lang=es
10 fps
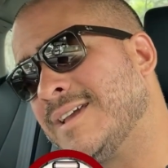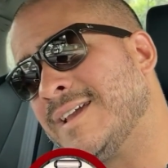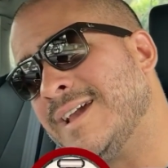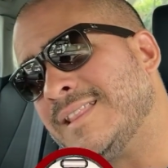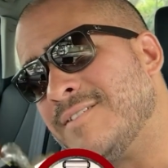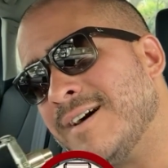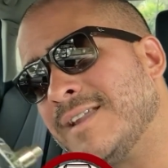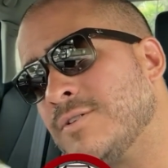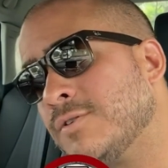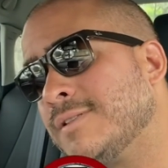que te va a
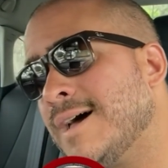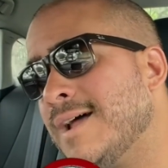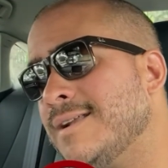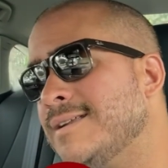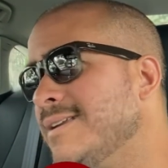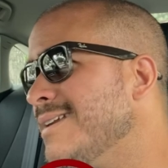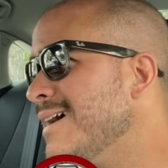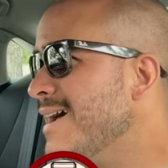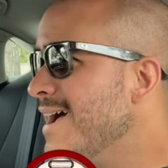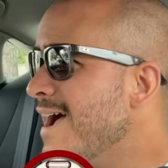recordar
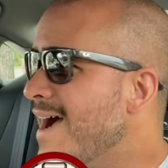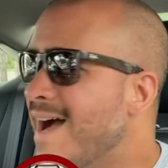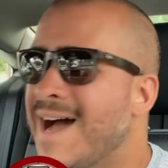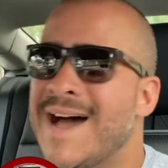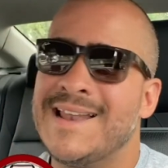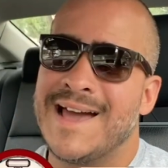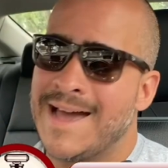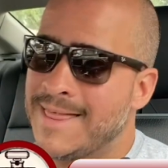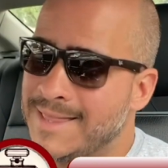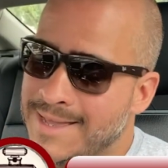al
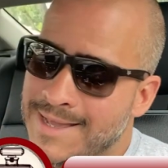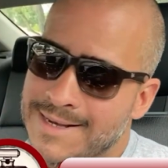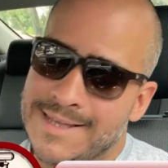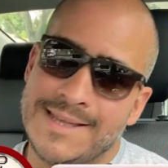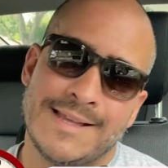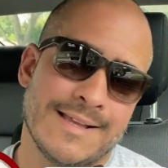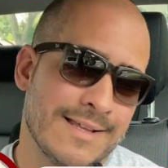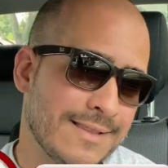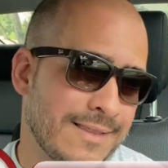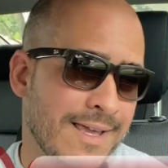ADN
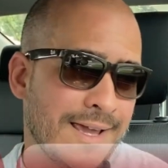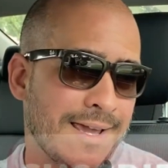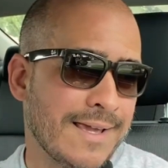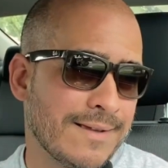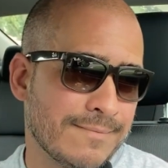de